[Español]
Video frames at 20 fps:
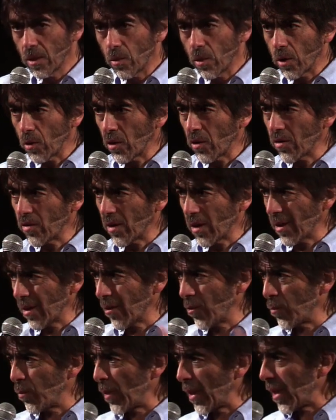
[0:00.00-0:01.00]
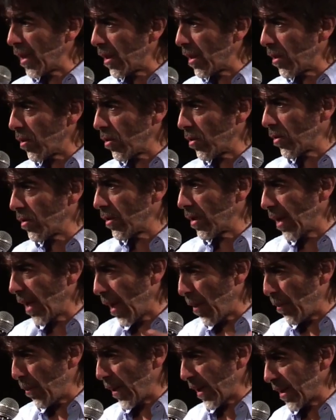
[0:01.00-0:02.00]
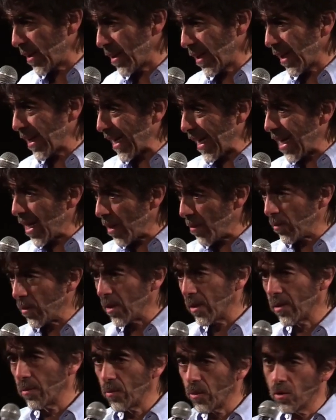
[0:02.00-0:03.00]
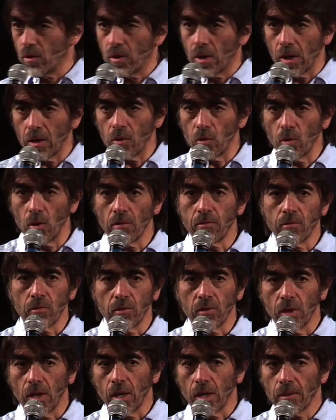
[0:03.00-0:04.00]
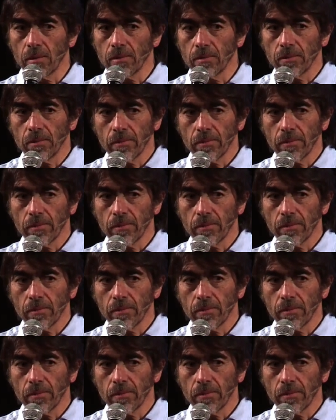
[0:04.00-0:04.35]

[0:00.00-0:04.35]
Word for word: luego de ser despedido de la empresa que él mismo ayudó a fundar.